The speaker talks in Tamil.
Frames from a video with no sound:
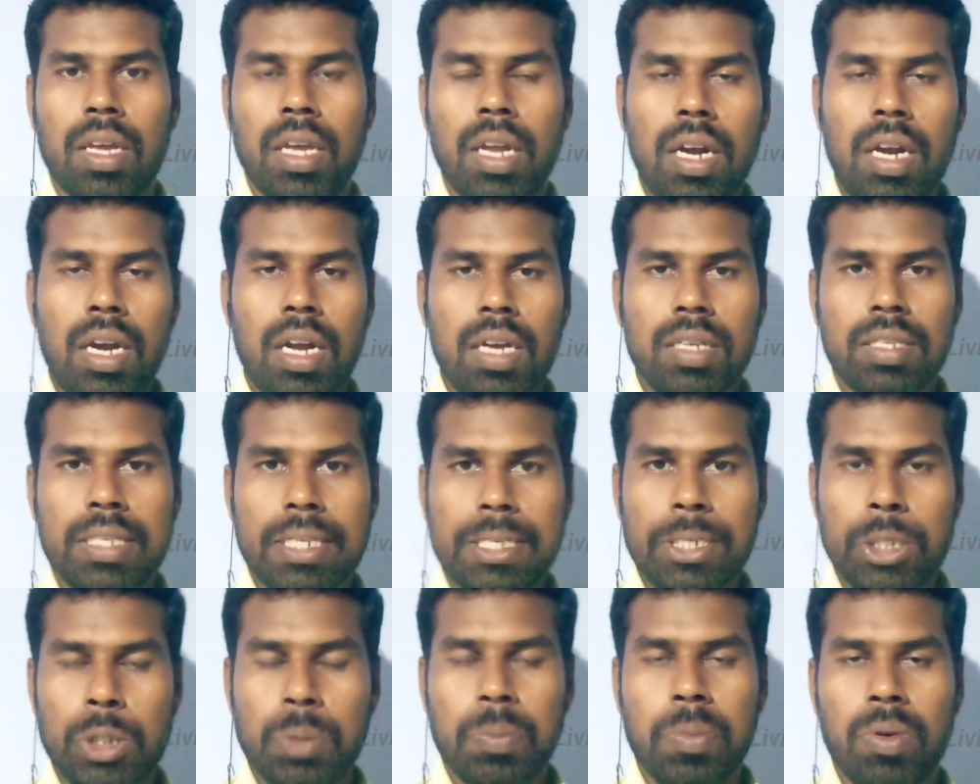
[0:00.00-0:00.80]
எல்லா
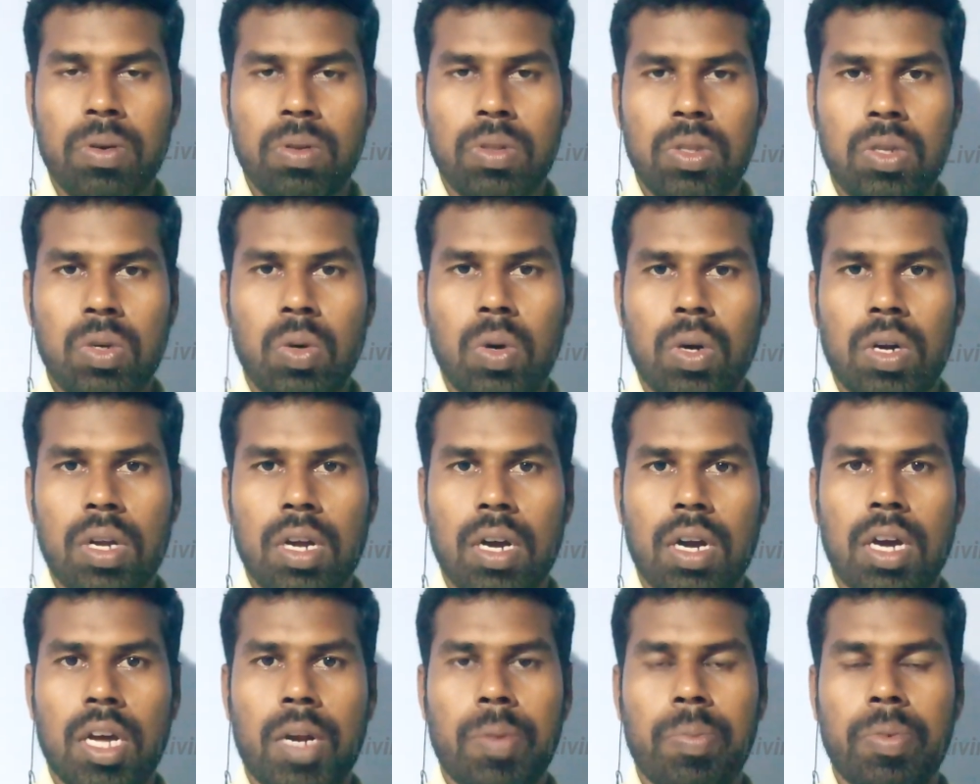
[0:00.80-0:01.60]
சென்ஸுமே வந்து ஒர்க்
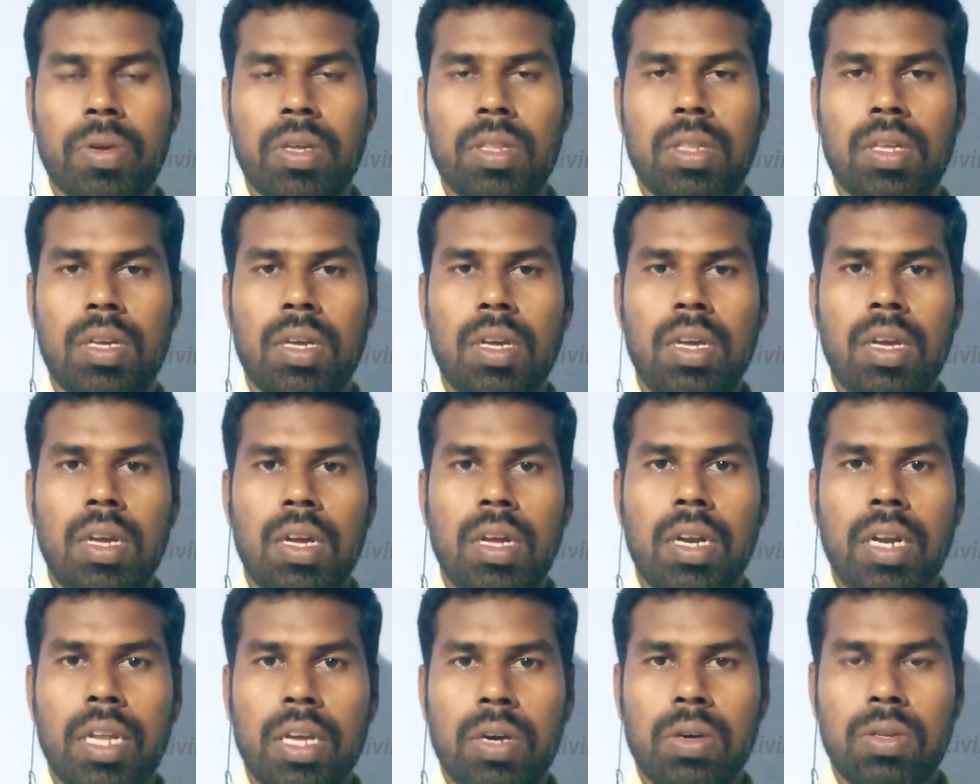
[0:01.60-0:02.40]
ஆக ஆரம்பிக்குது
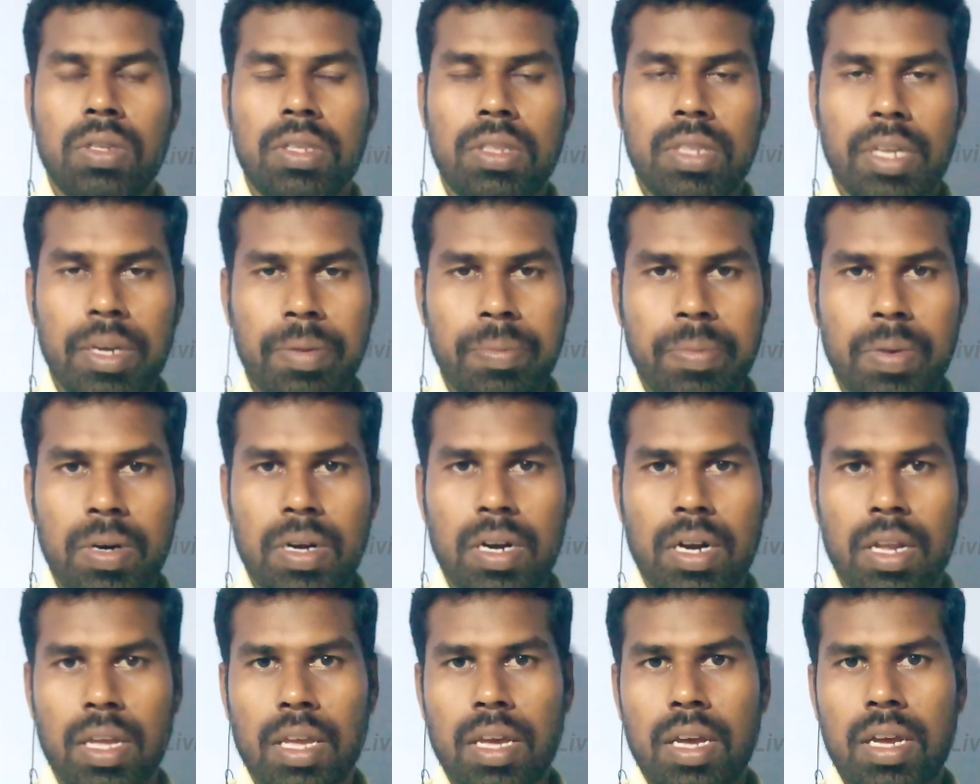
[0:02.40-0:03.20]
நீங்கள் வந்து திங்க்
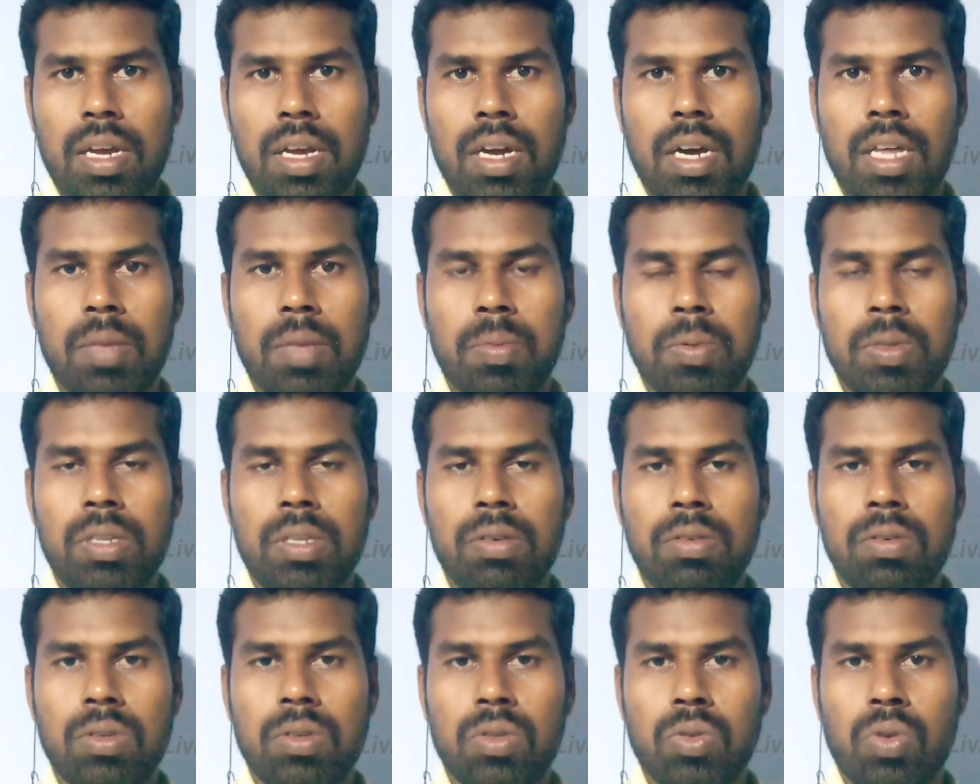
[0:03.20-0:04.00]
பண்ணுறீங்க அதை
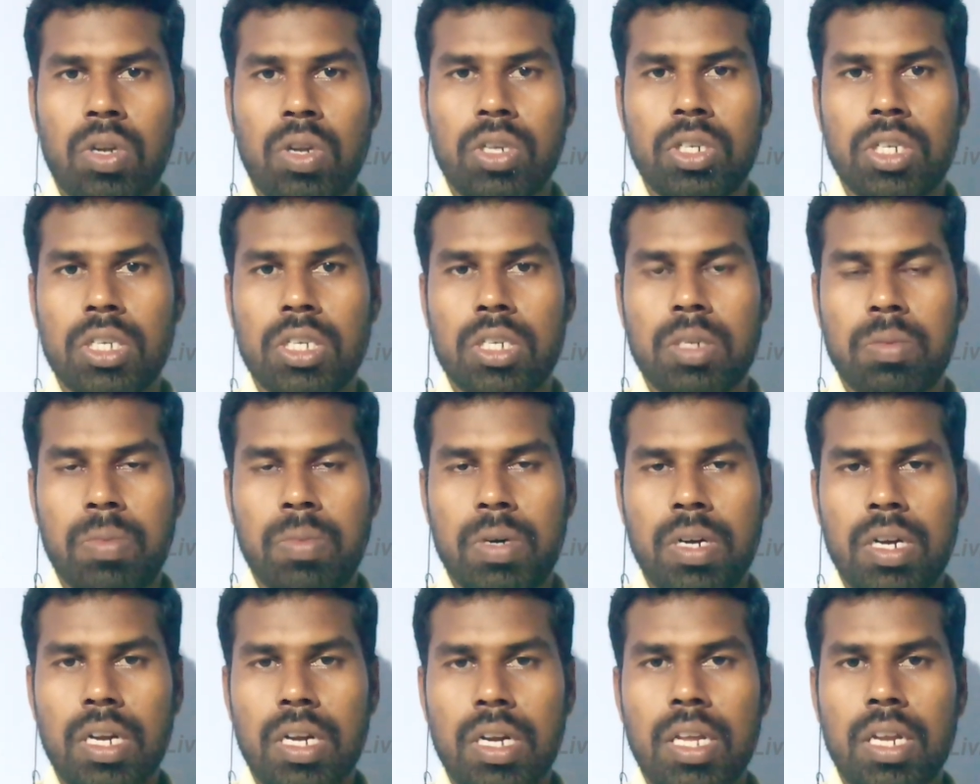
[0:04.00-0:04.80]
பற்றி விசுவலைசேஷன்
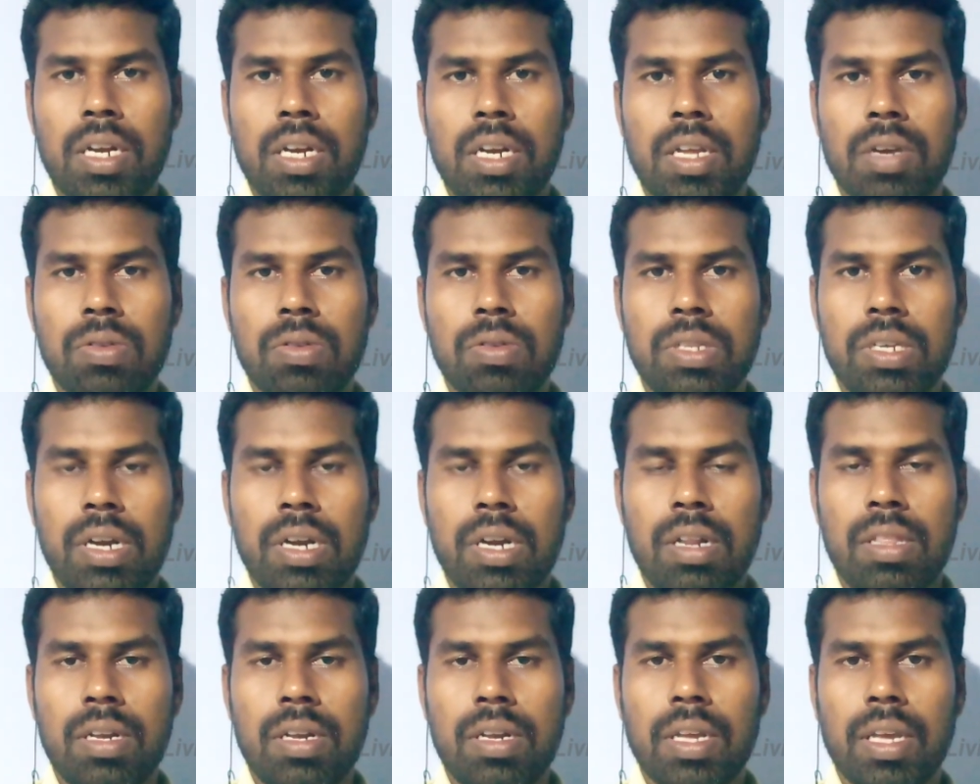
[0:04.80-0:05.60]
பண்ணி நீங்கள் வந்து
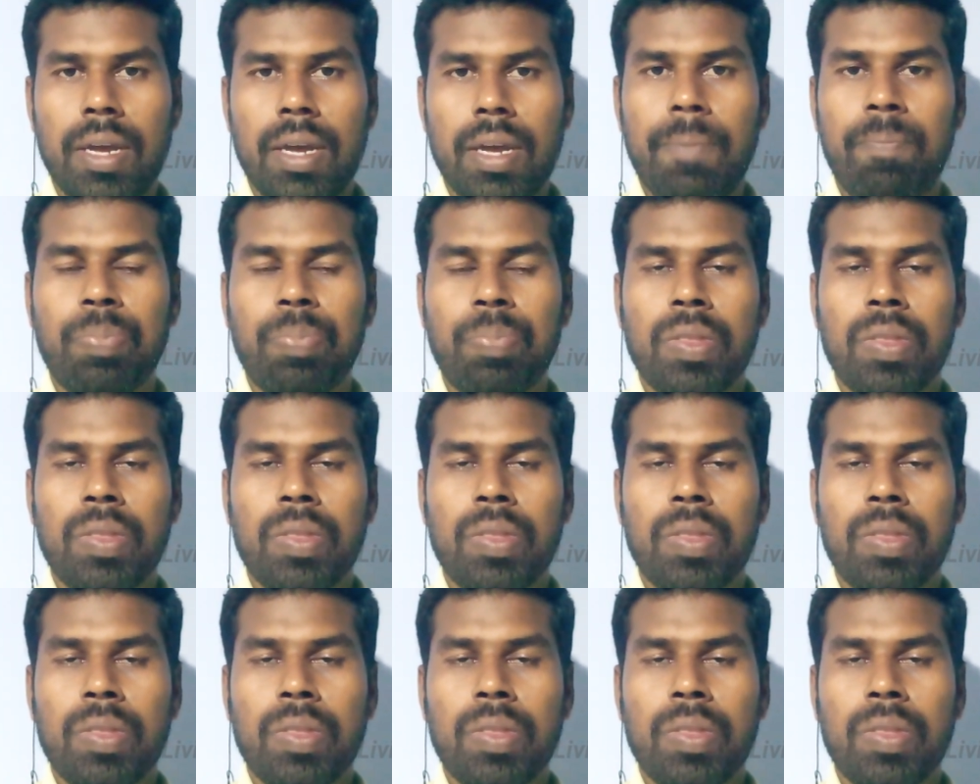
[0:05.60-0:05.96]
எழுதுறீங்க